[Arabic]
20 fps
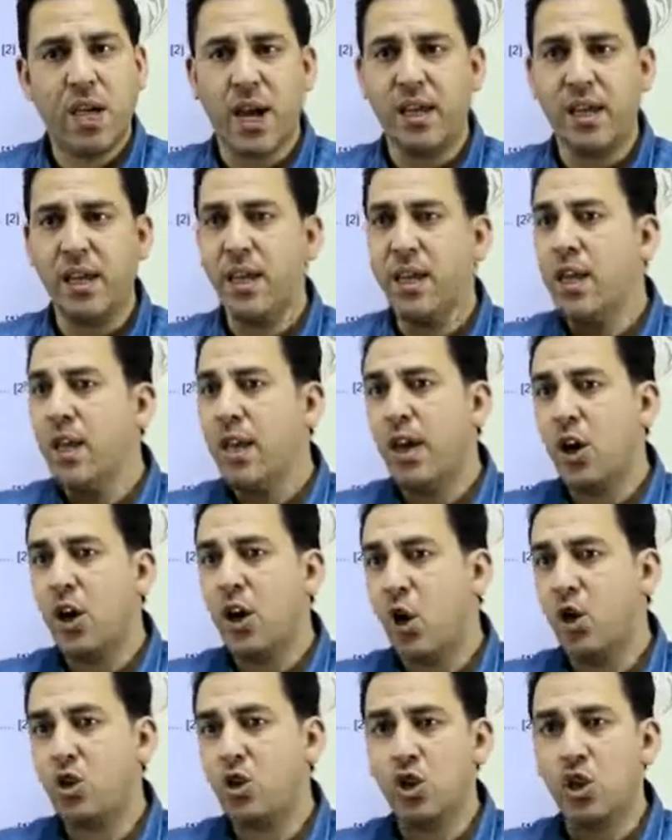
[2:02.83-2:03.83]
يعني
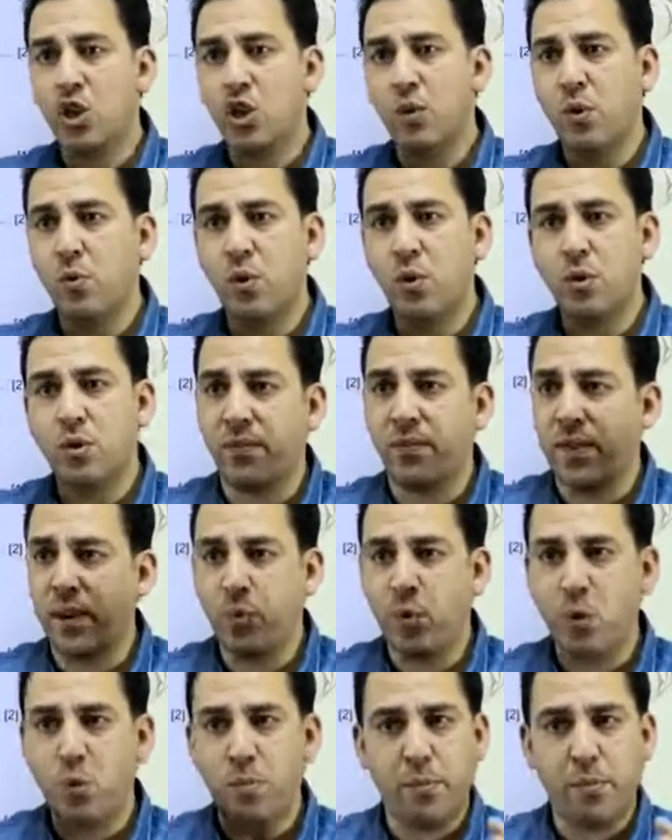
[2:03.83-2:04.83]
الاكسجين والووتر
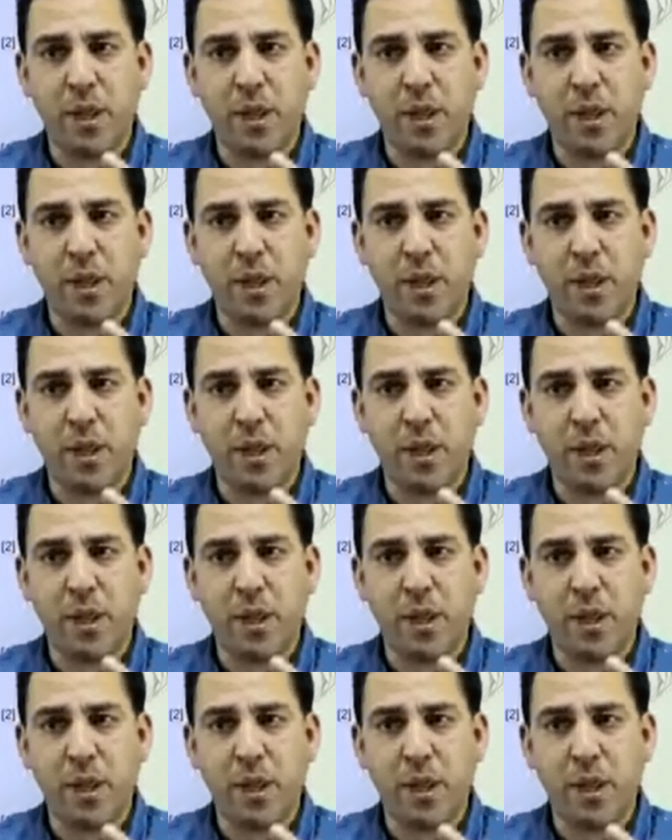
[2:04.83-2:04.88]
فيفور